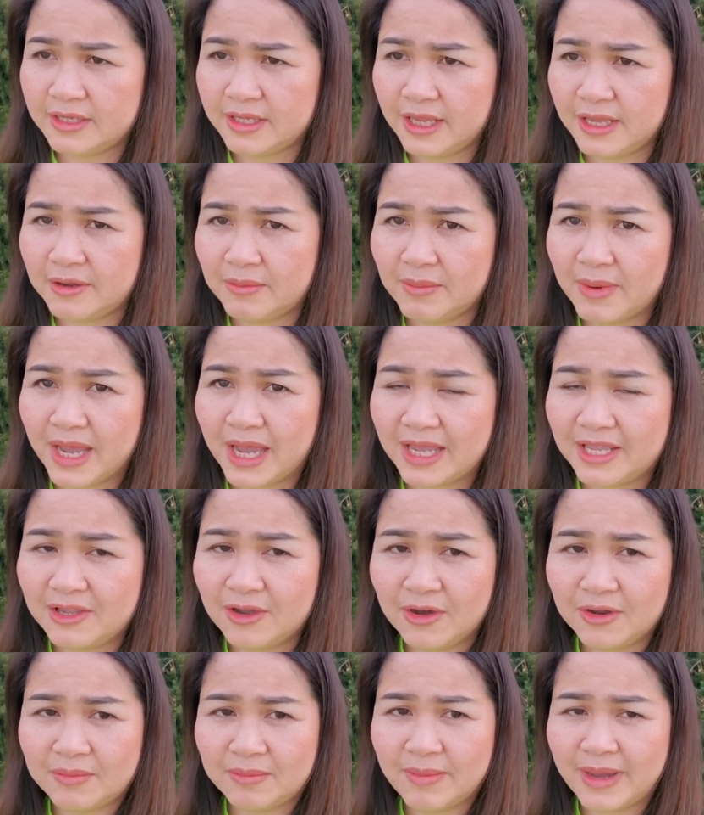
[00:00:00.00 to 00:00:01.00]
กิ่งไม้ย
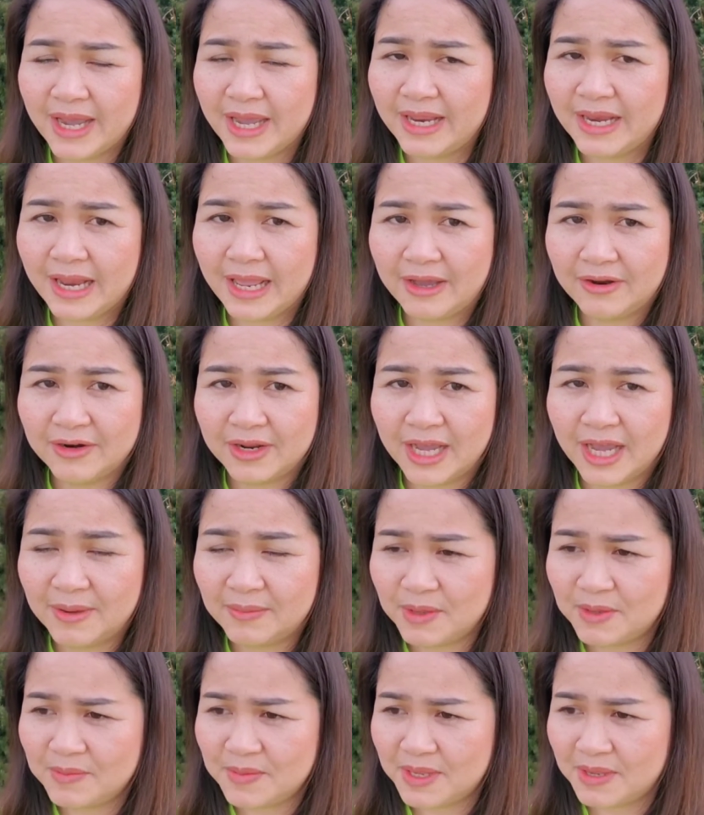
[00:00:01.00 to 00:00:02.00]
อดไม้แล้วนะคะ
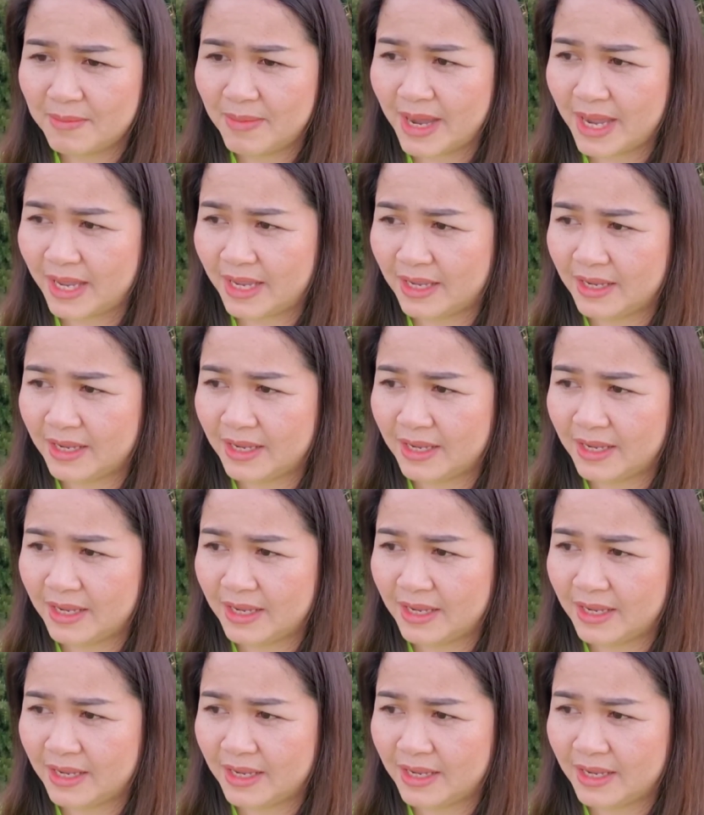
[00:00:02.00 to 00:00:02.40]
ไม่มีใบ